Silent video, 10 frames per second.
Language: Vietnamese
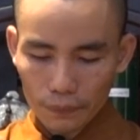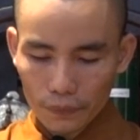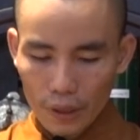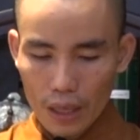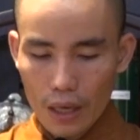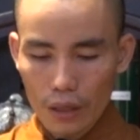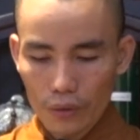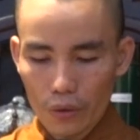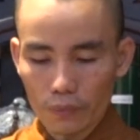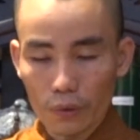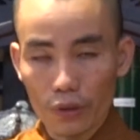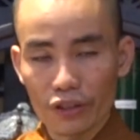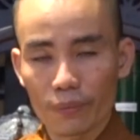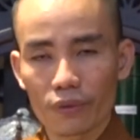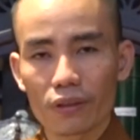Nhà đốt một
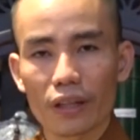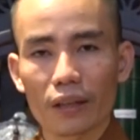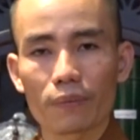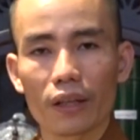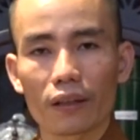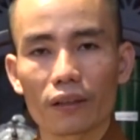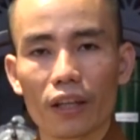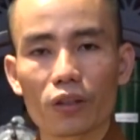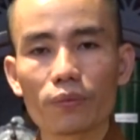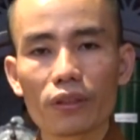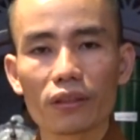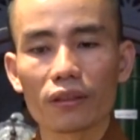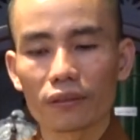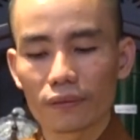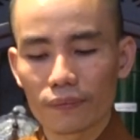loại trầm hương đặc biệt để cúng
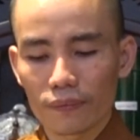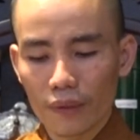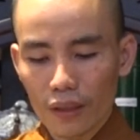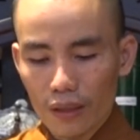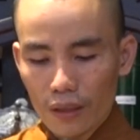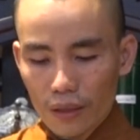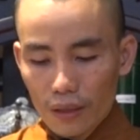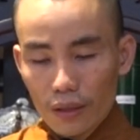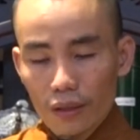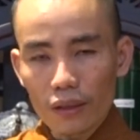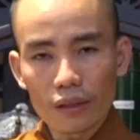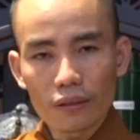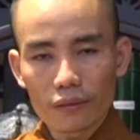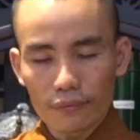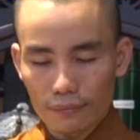dường.
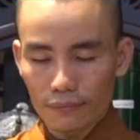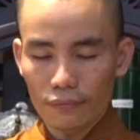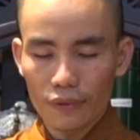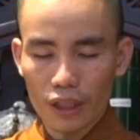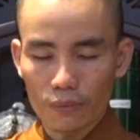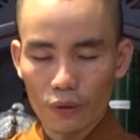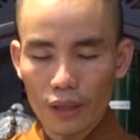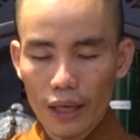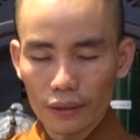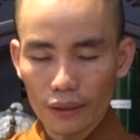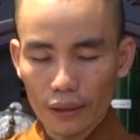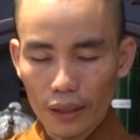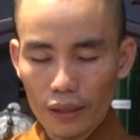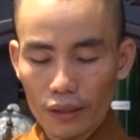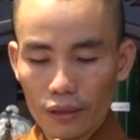Đứng nhìn một lát thì
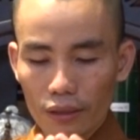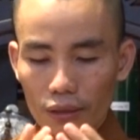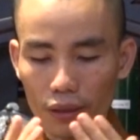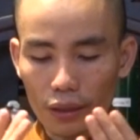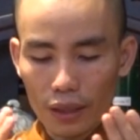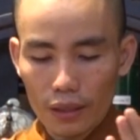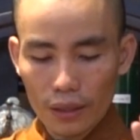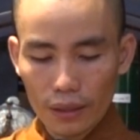thấy những cái